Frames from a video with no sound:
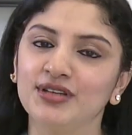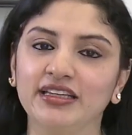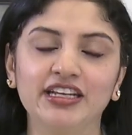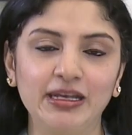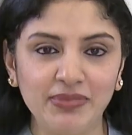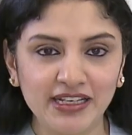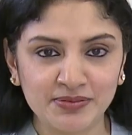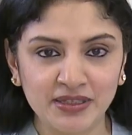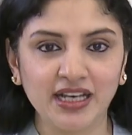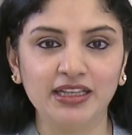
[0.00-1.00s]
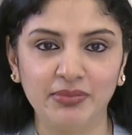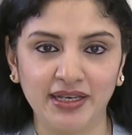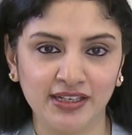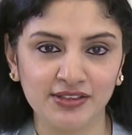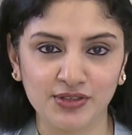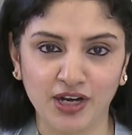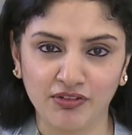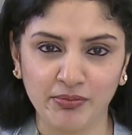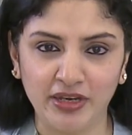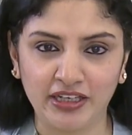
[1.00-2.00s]
ஸோ அந்த ரீப்ளேஸ்மெண்ட் தான் இந்த பேக்கிங்
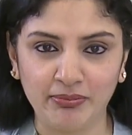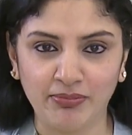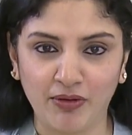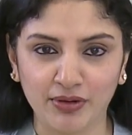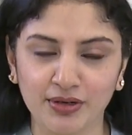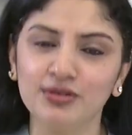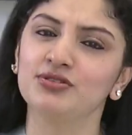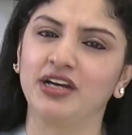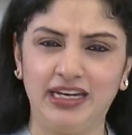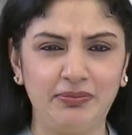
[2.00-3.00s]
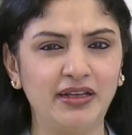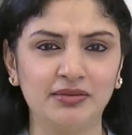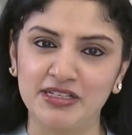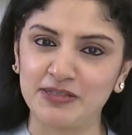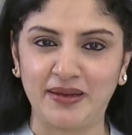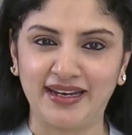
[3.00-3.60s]
சோடாவும் பேக்கிங் பவுடரும் ஸோ கண்டிப்பாக இதை மிஸ்